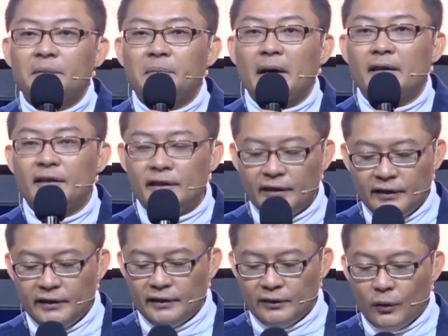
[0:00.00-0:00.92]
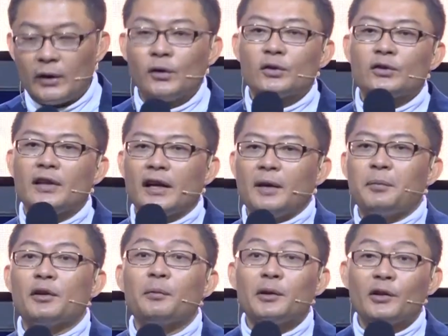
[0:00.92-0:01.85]
mati. Waduh saudara,
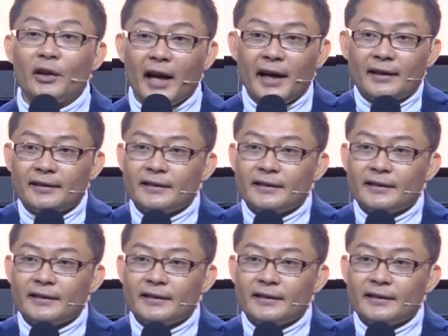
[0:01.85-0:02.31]
betul-betul ya.